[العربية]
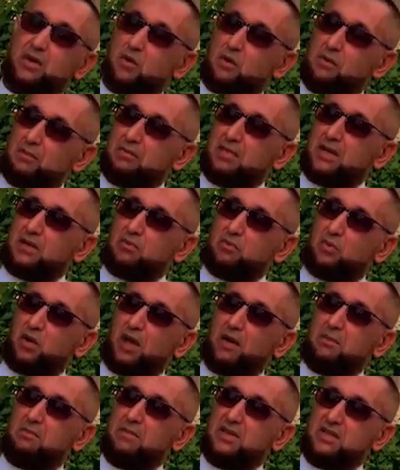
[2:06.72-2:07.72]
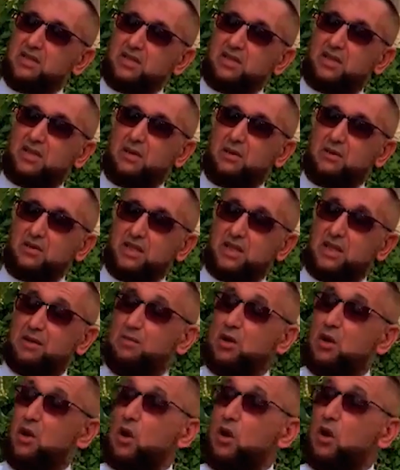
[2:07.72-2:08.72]
من أمة محمد صلى الله عليه
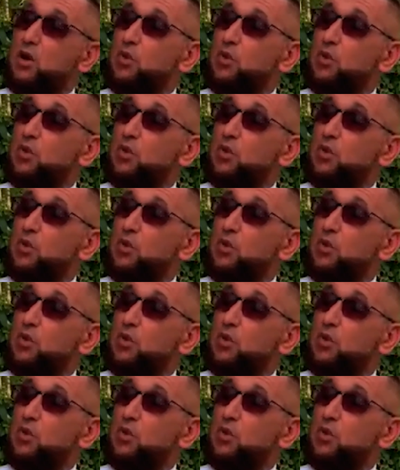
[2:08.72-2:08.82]
وسلم